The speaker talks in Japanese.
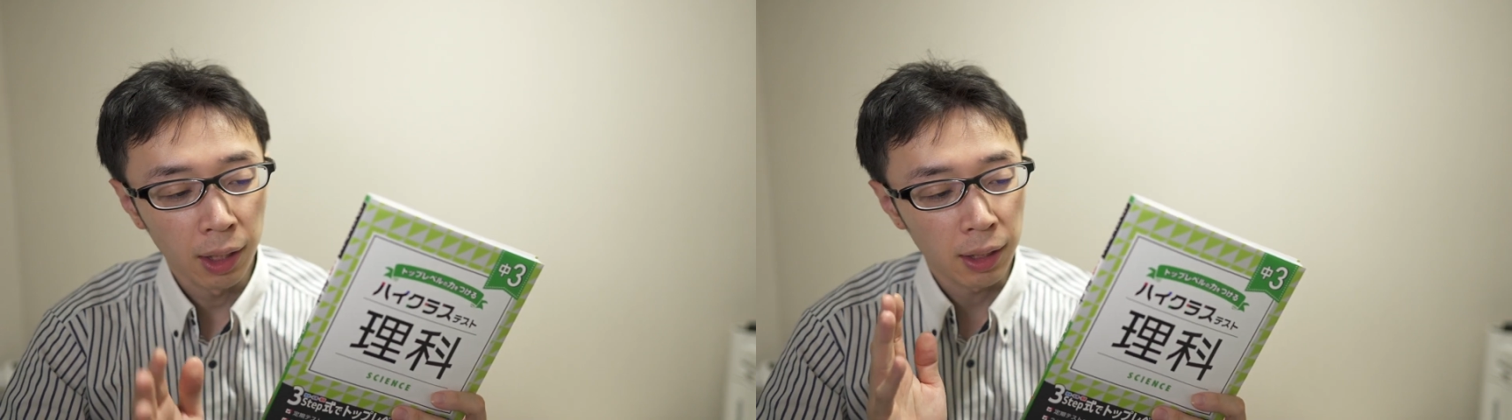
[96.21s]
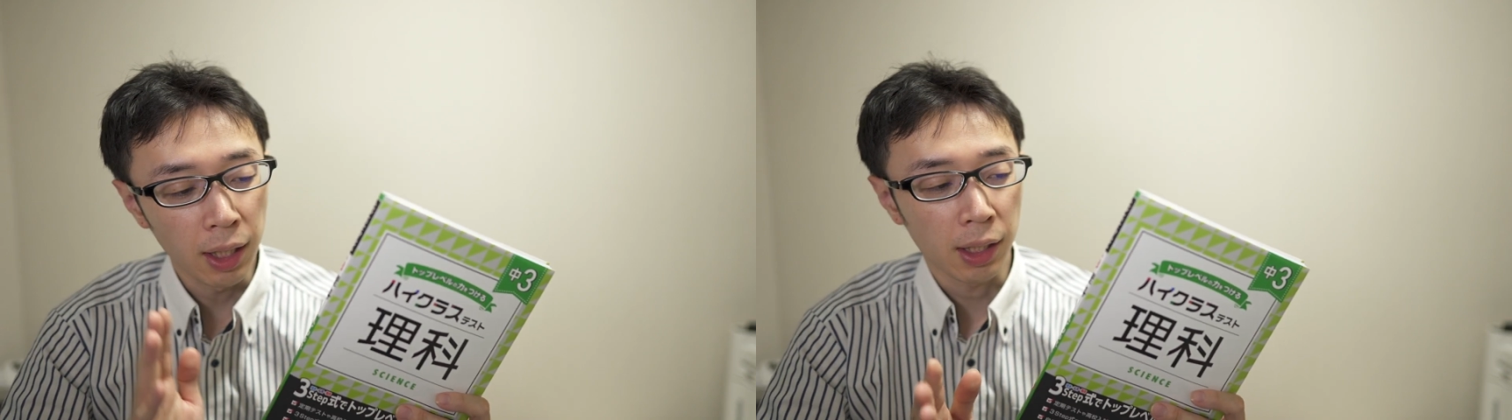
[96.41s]

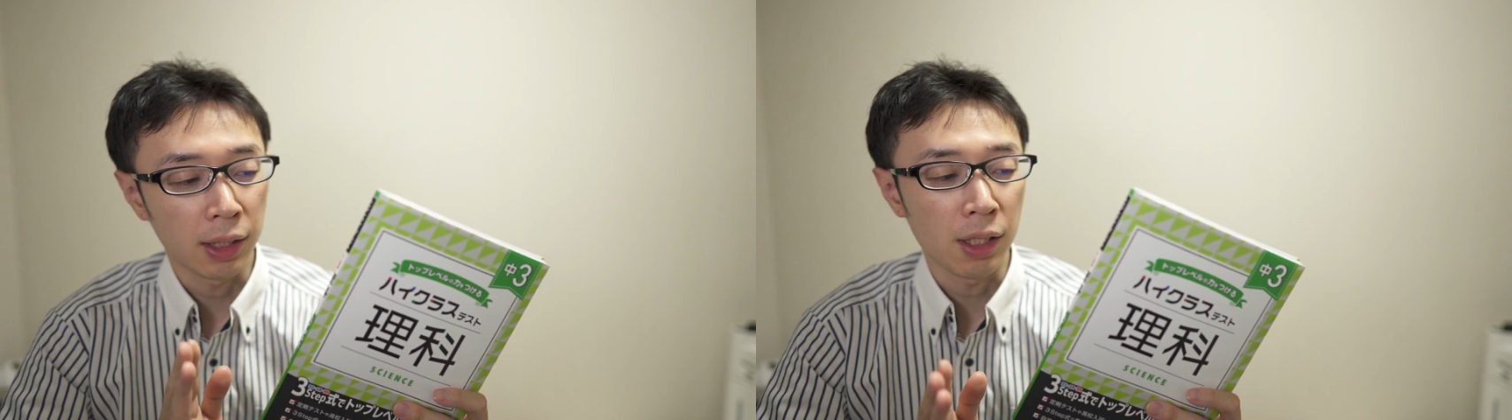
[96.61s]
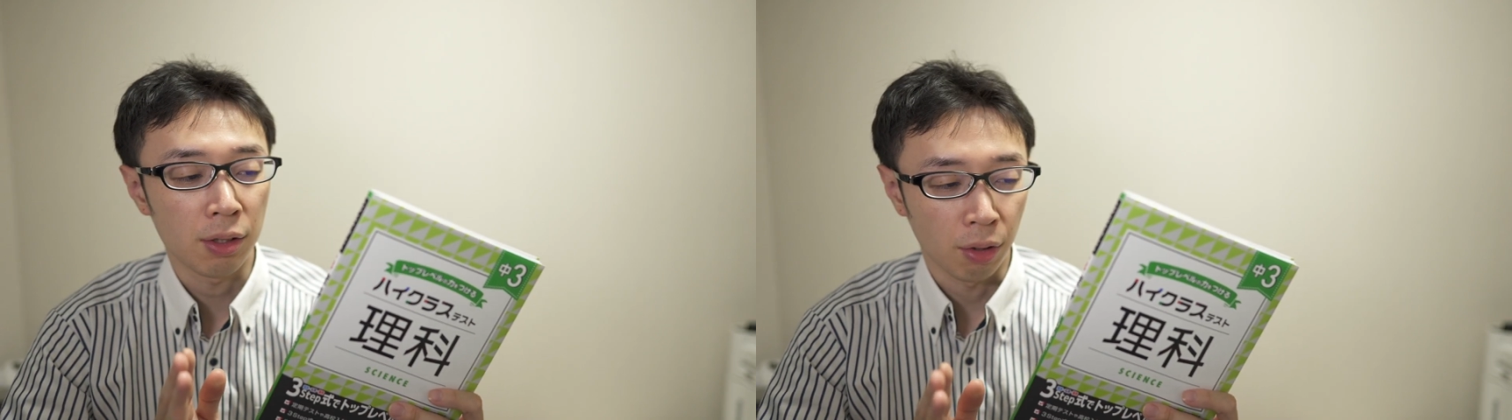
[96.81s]
定期
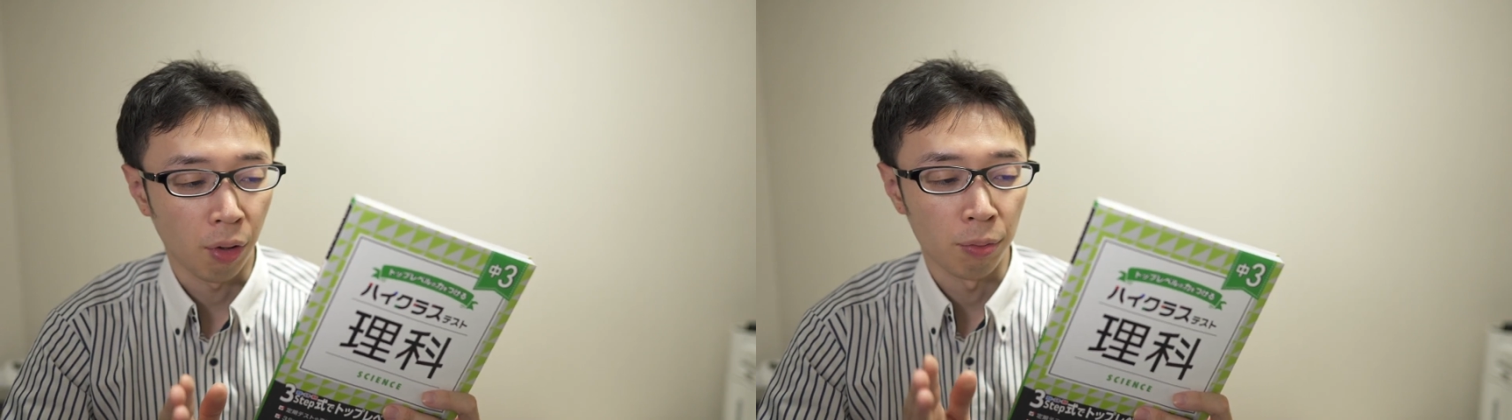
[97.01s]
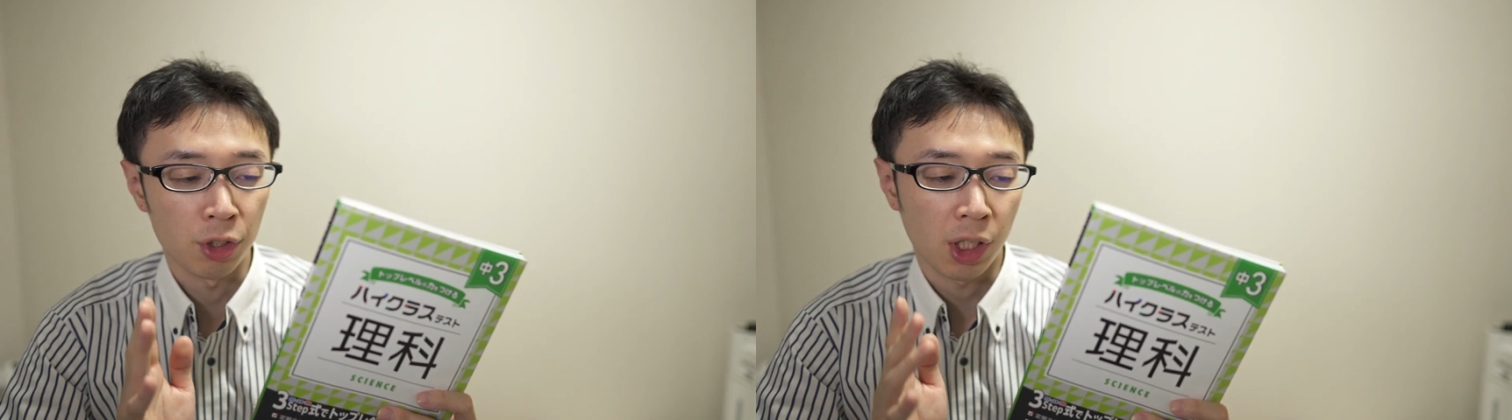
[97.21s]
テスト
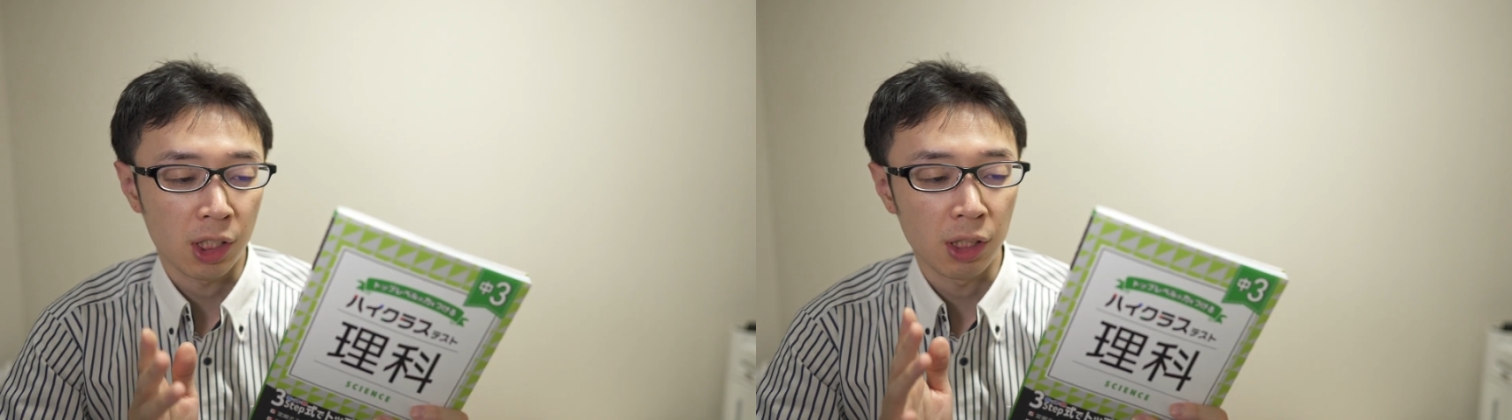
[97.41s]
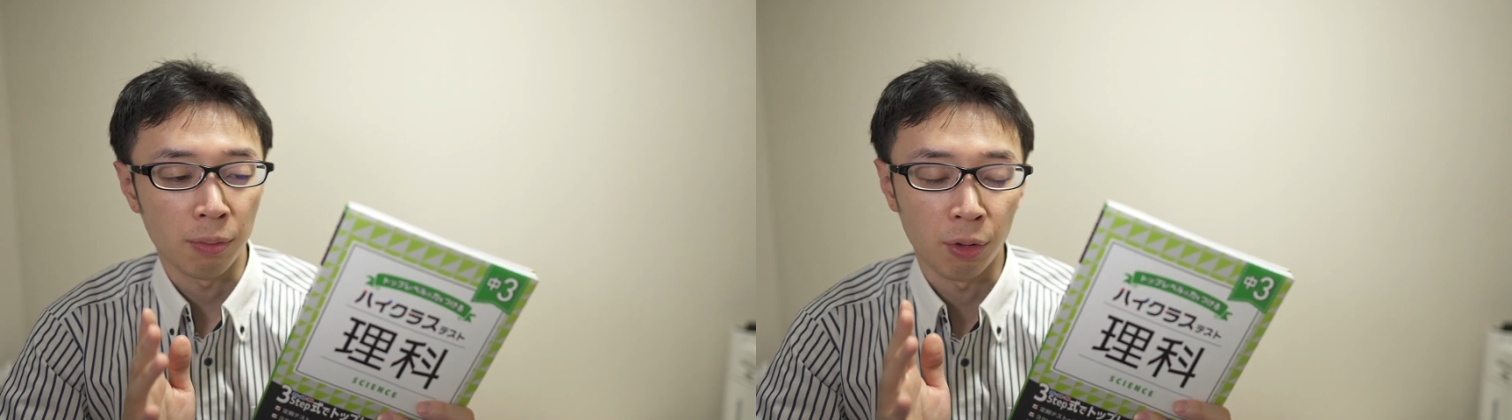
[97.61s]
の難
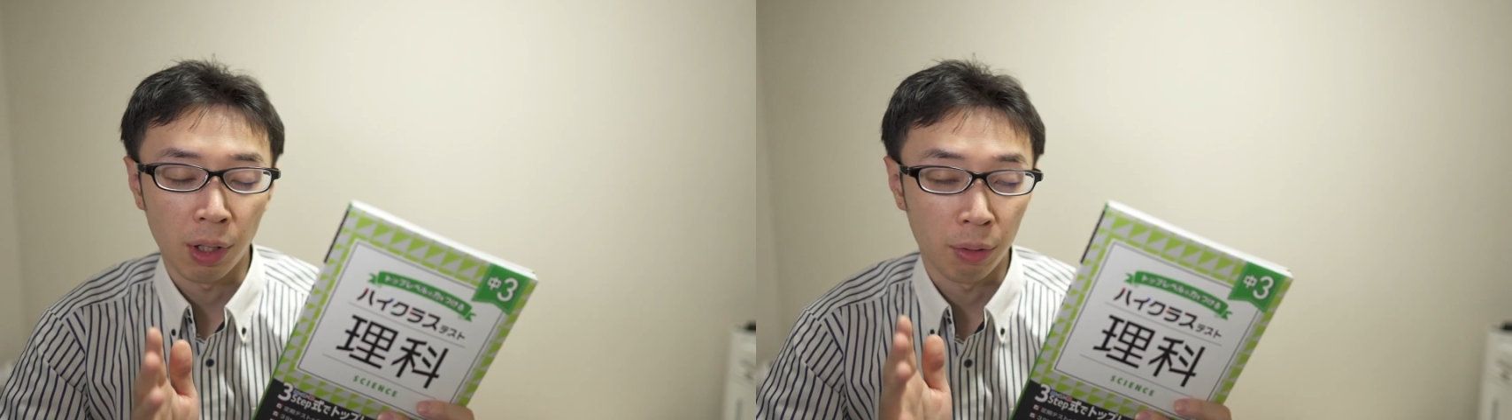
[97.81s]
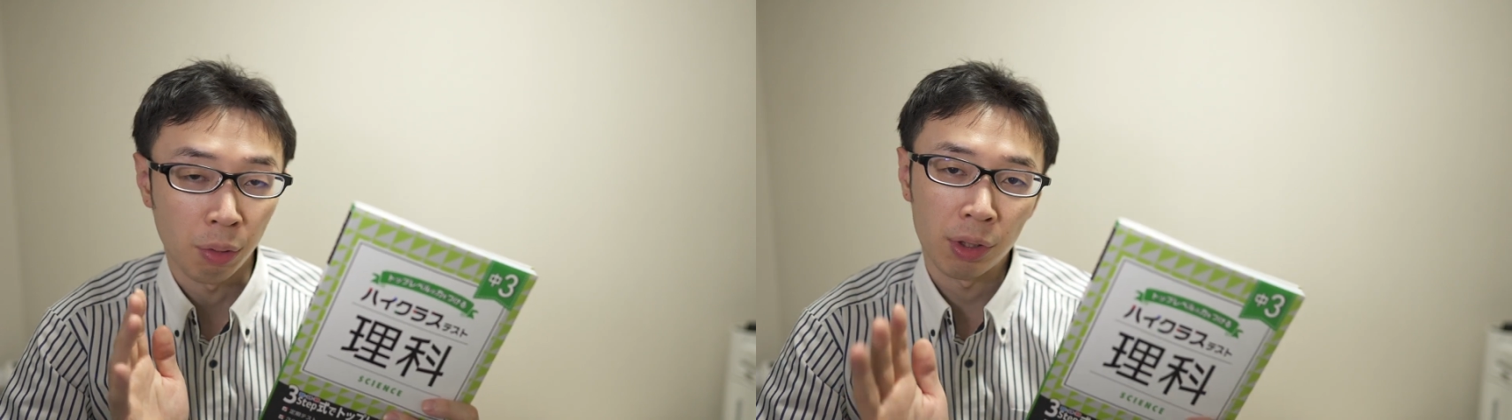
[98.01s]
しい問
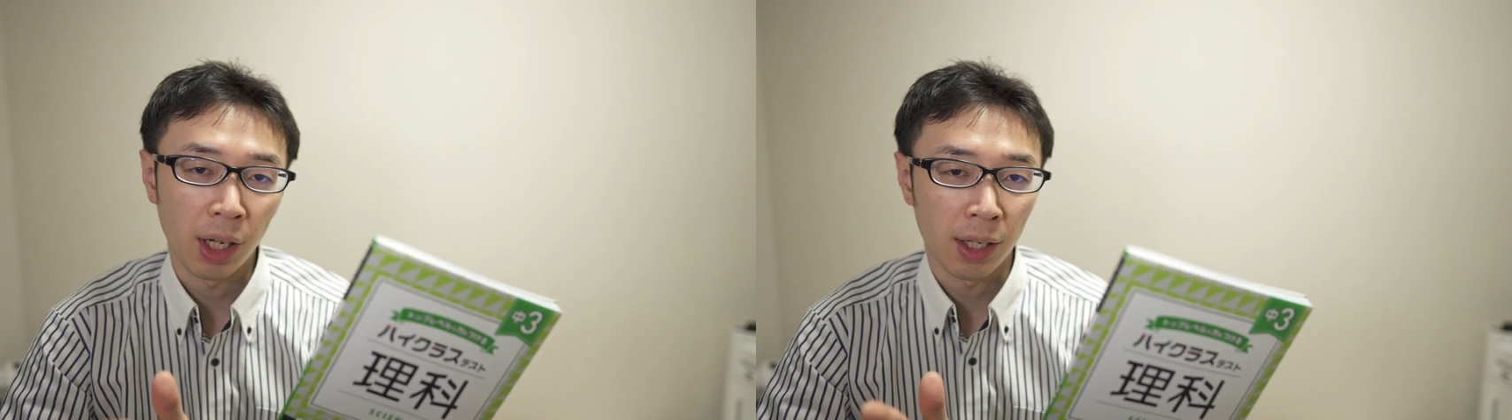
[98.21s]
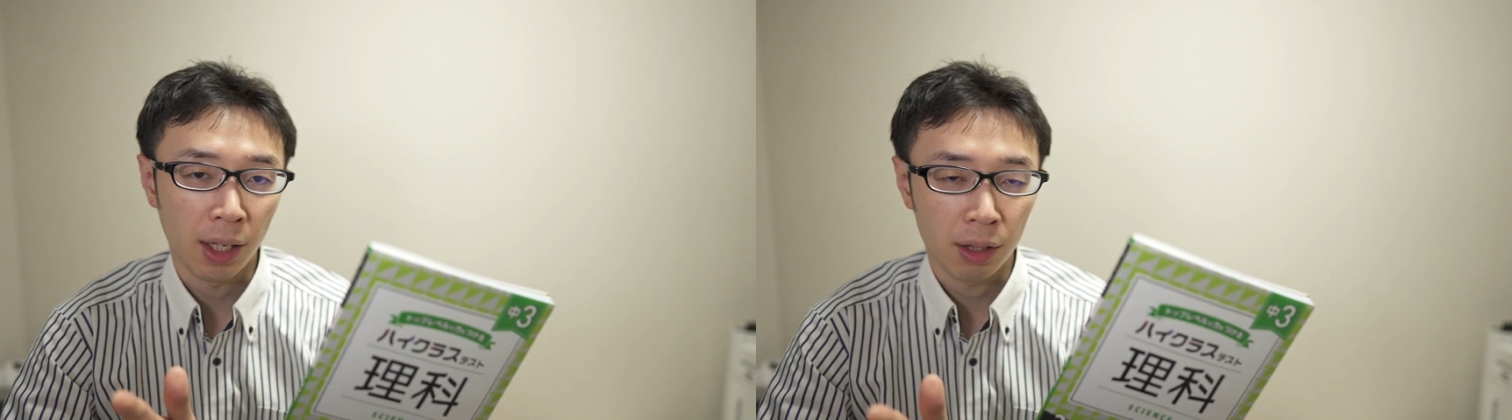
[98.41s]
題を解き
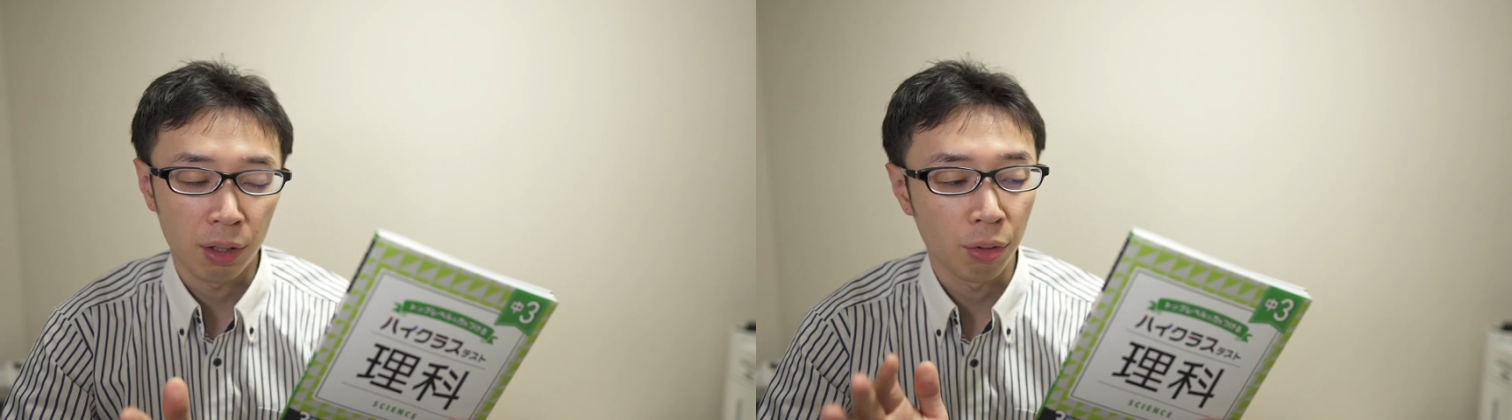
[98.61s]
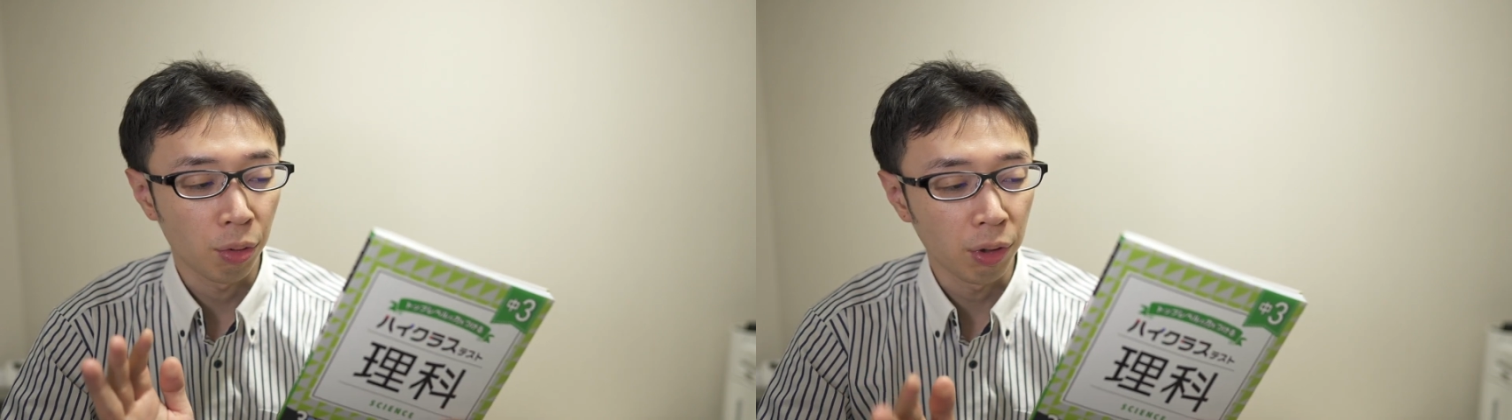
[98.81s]
たいなっていう子